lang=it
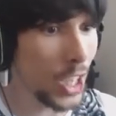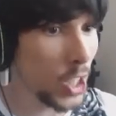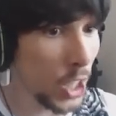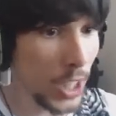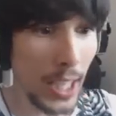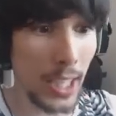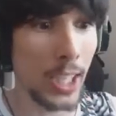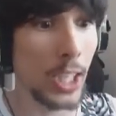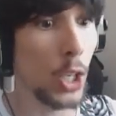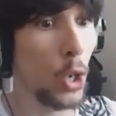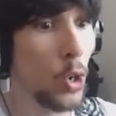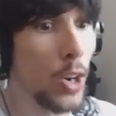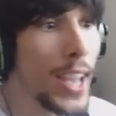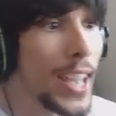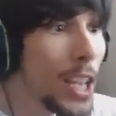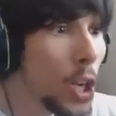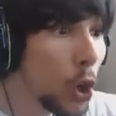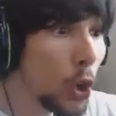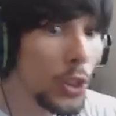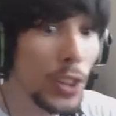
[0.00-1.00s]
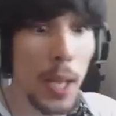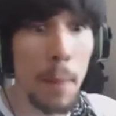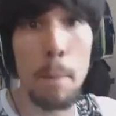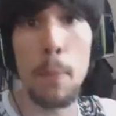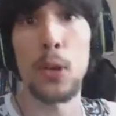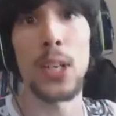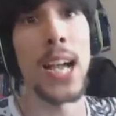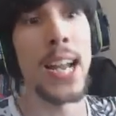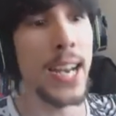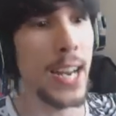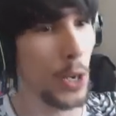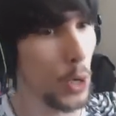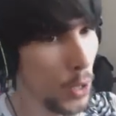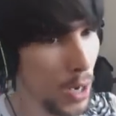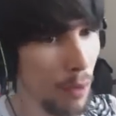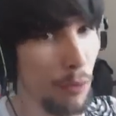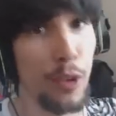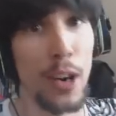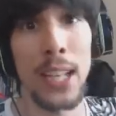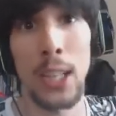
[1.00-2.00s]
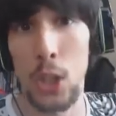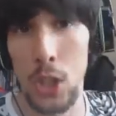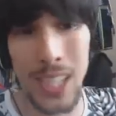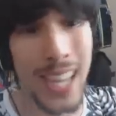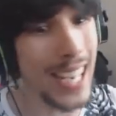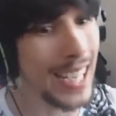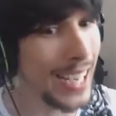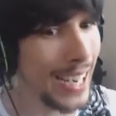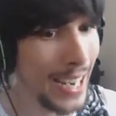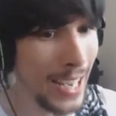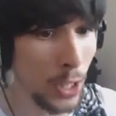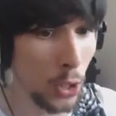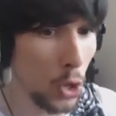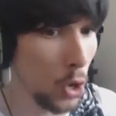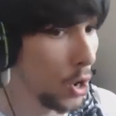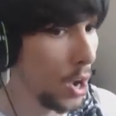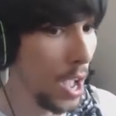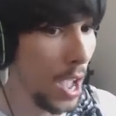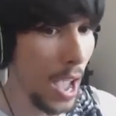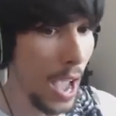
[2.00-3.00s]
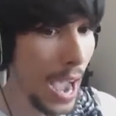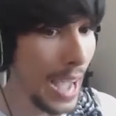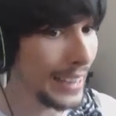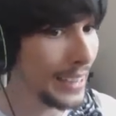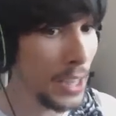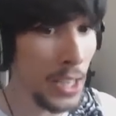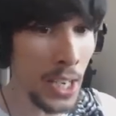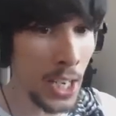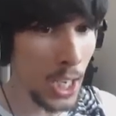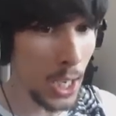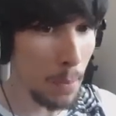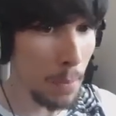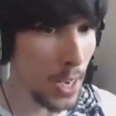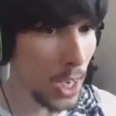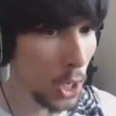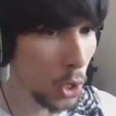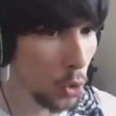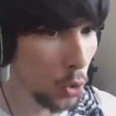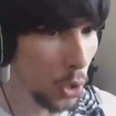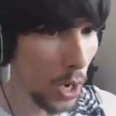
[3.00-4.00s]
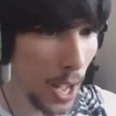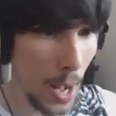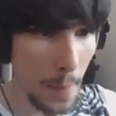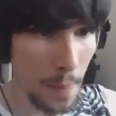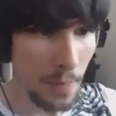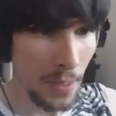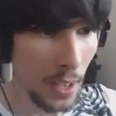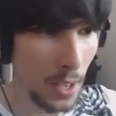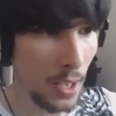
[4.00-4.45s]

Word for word: agitazione in contemporanea con il freddo sta salendo a dismisura.